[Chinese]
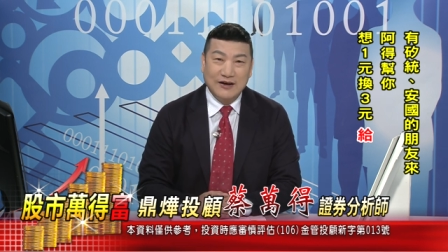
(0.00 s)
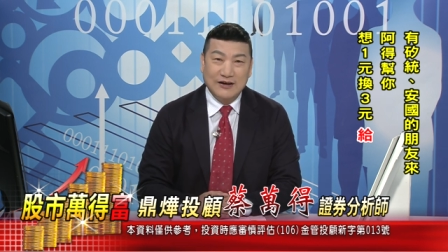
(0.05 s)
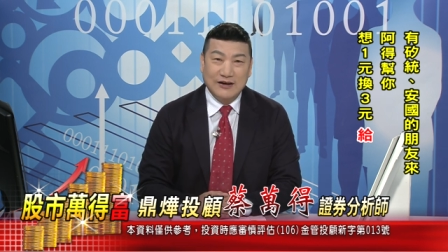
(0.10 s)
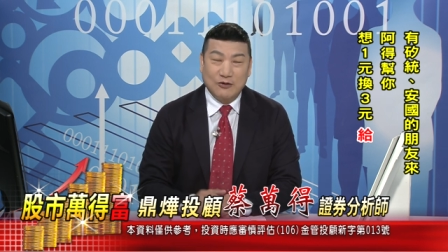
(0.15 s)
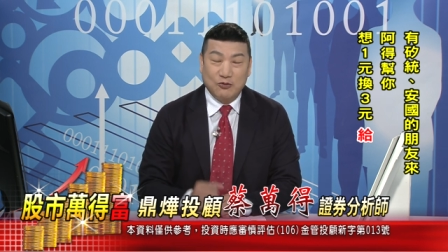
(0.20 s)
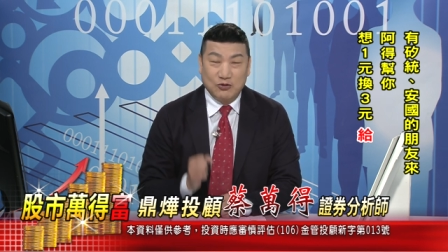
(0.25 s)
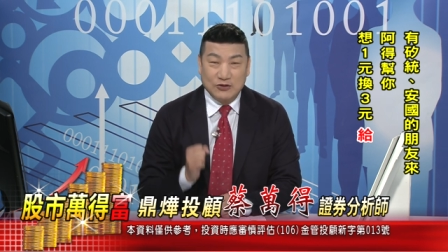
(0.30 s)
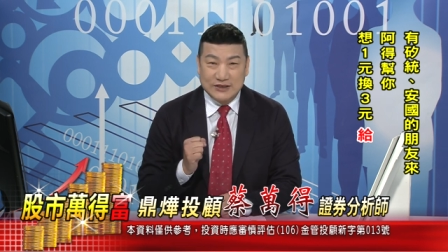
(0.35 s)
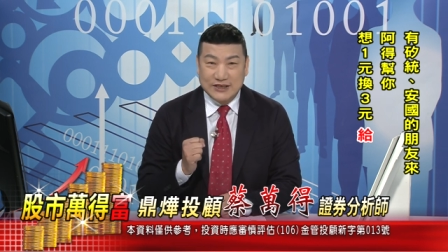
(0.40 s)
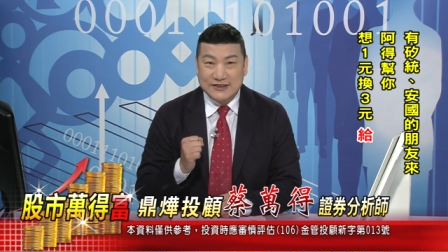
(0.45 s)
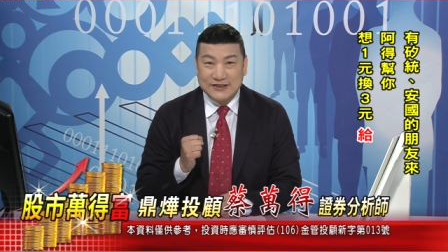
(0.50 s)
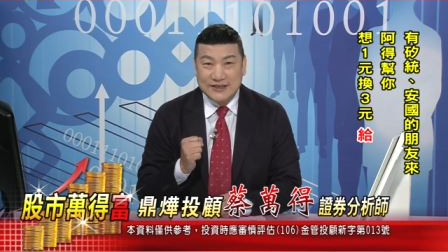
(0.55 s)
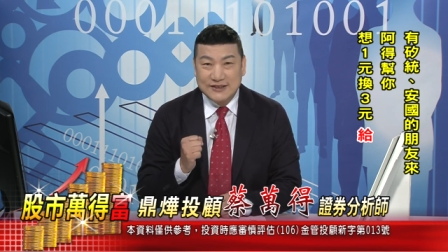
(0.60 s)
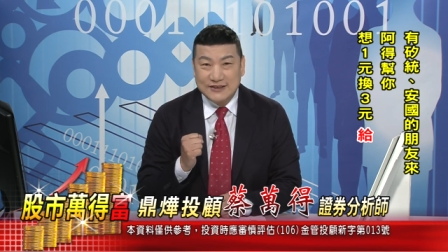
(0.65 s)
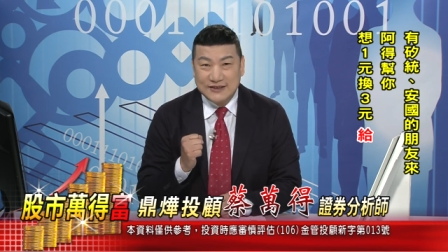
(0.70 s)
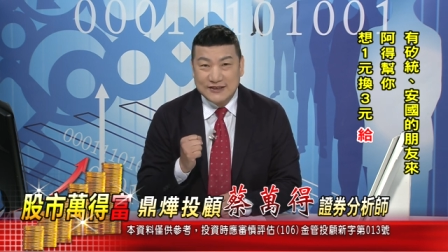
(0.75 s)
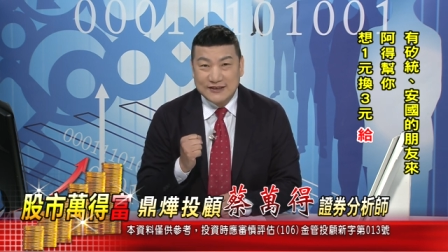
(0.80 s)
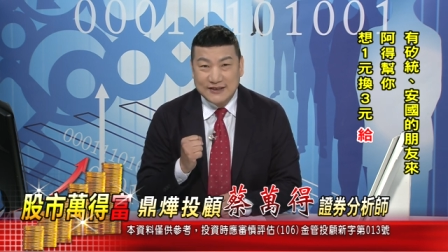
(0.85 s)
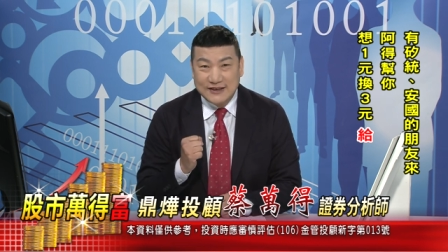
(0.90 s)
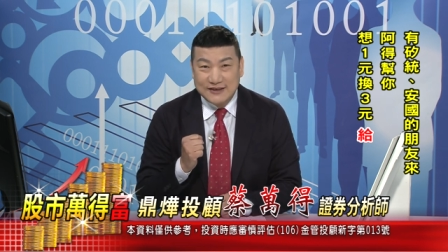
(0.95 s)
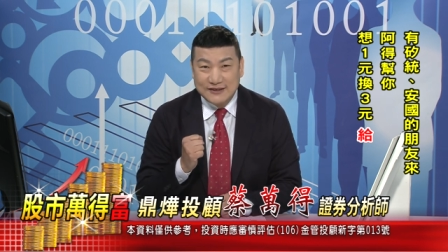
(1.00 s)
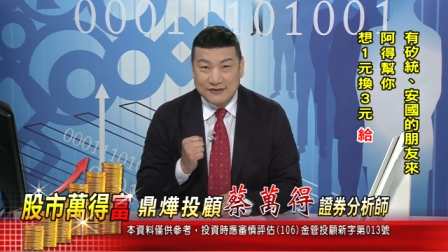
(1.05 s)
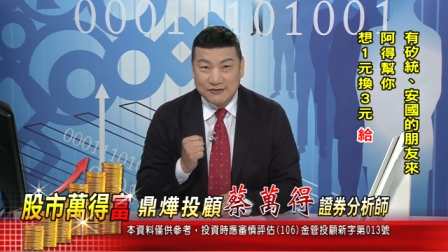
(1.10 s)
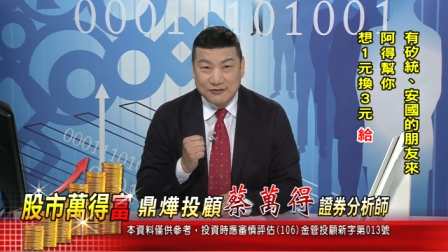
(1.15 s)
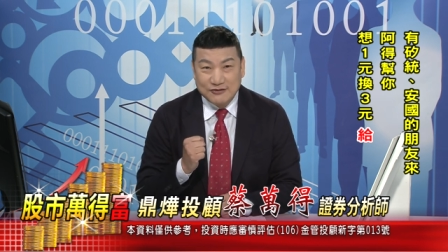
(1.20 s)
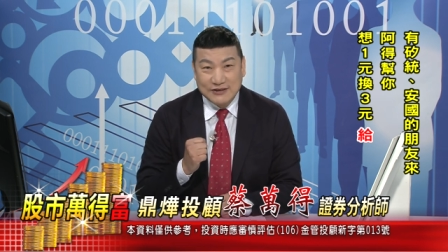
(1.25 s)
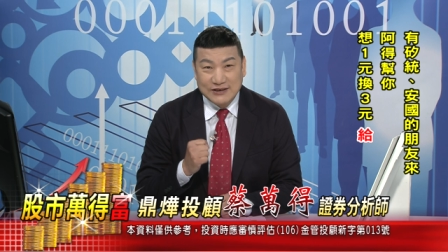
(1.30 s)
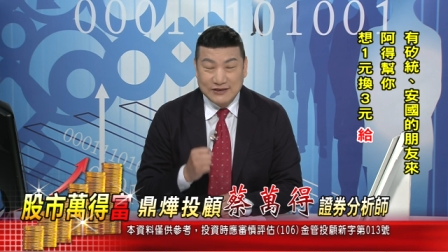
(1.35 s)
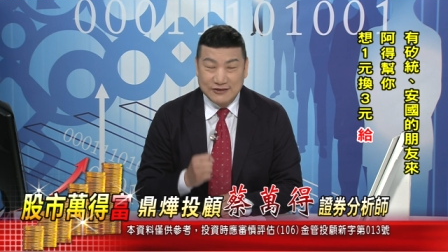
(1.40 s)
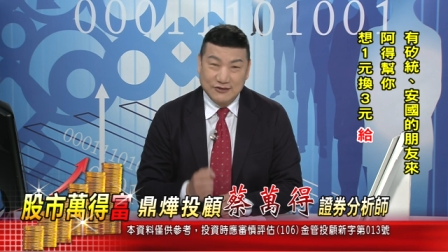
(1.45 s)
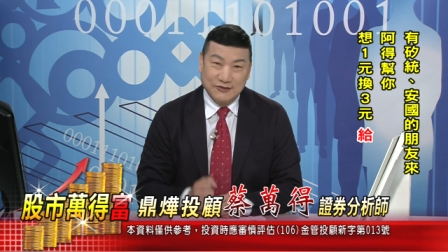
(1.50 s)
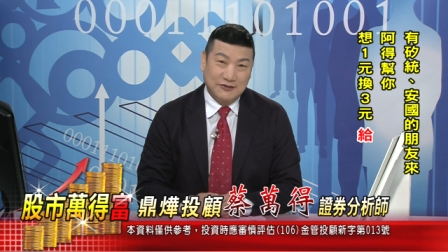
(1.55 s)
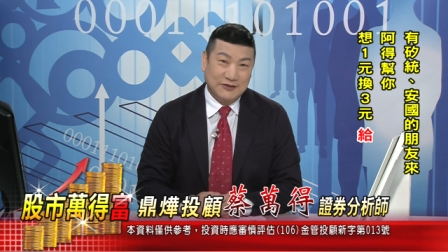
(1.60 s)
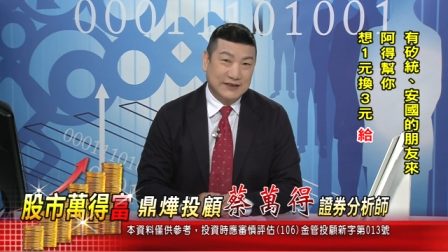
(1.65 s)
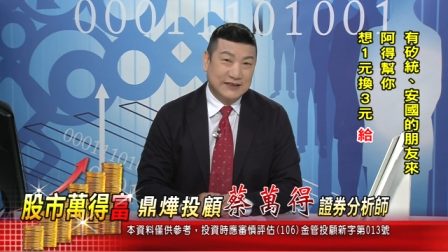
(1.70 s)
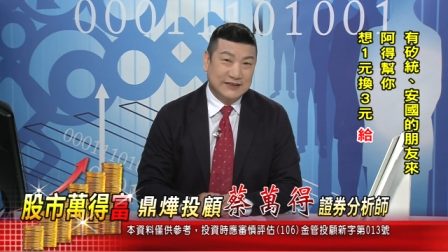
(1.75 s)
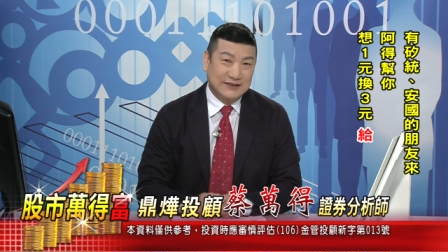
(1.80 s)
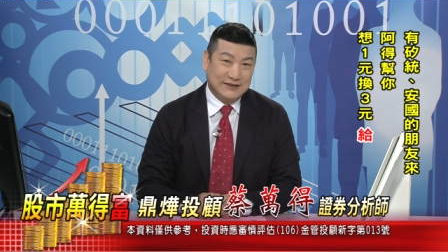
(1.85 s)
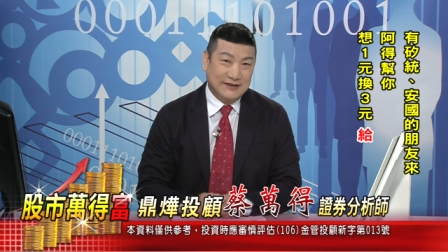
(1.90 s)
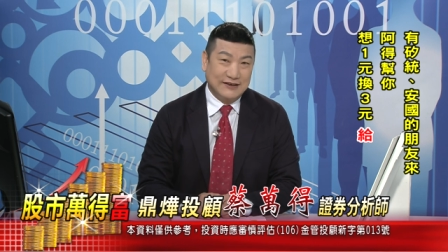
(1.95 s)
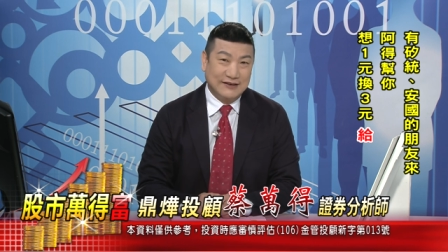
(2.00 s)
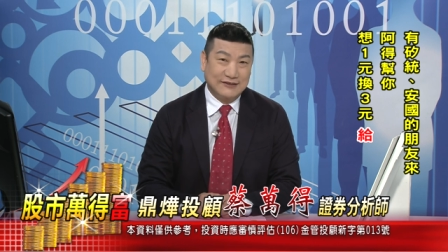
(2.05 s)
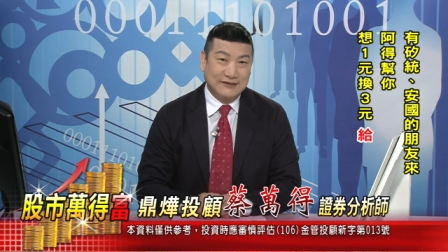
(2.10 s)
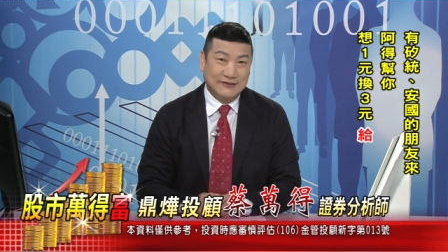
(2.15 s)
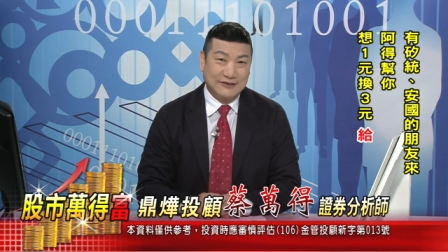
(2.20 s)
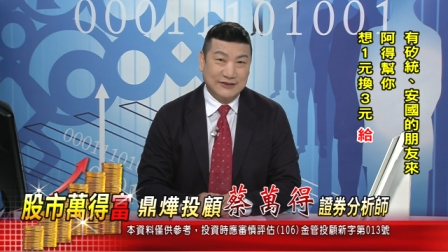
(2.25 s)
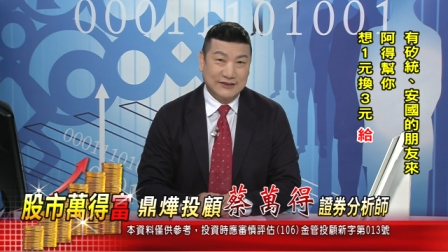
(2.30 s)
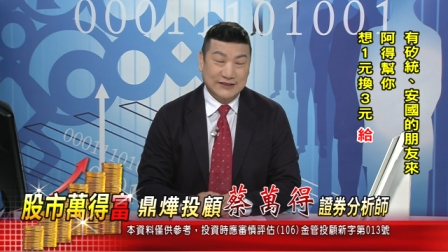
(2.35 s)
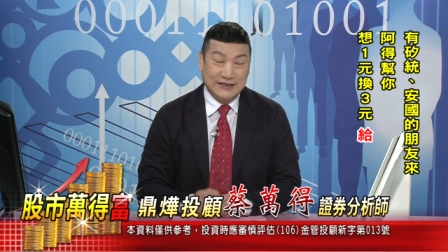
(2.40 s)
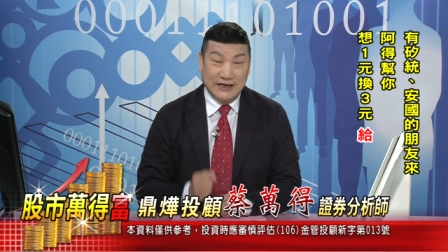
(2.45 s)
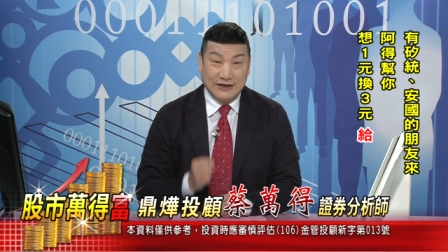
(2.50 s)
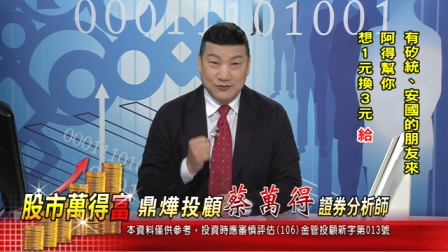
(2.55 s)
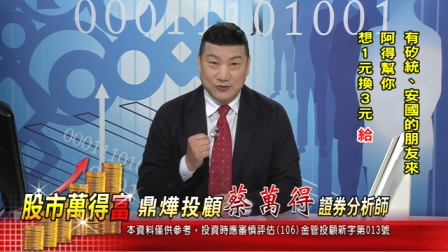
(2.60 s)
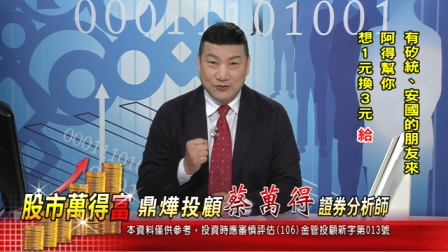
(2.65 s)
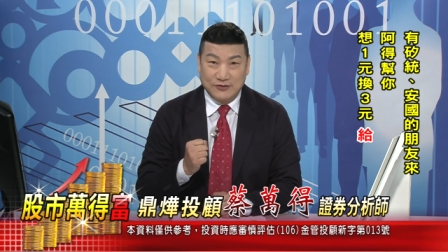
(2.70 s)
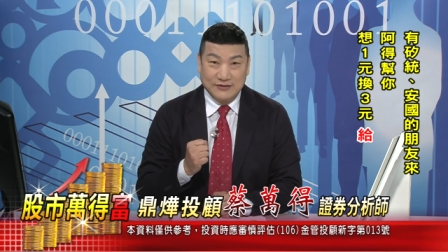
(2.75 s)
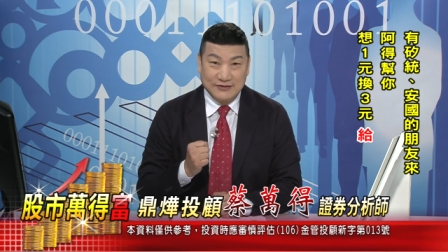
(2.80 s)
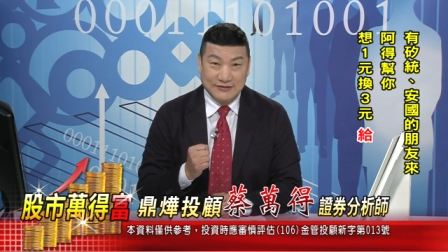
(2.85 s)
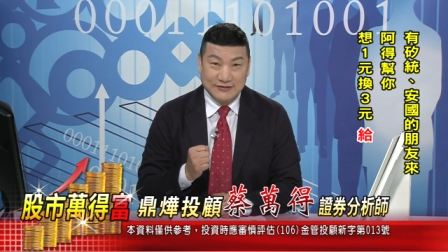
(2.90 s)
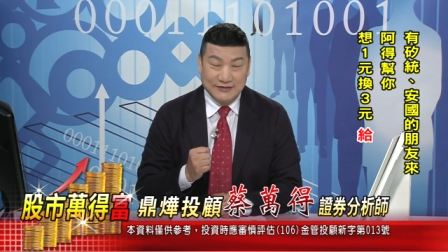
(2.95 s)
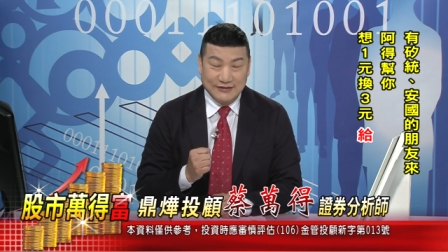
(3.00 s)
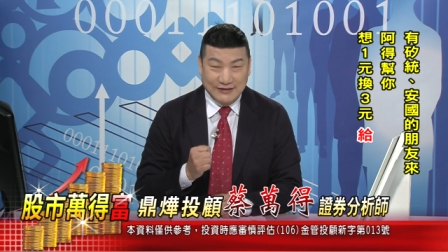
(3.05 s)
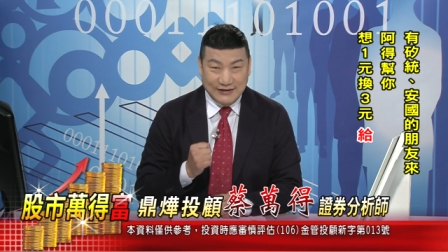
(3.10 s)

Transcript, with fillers: 啊，我相信今天很多人都会想想说。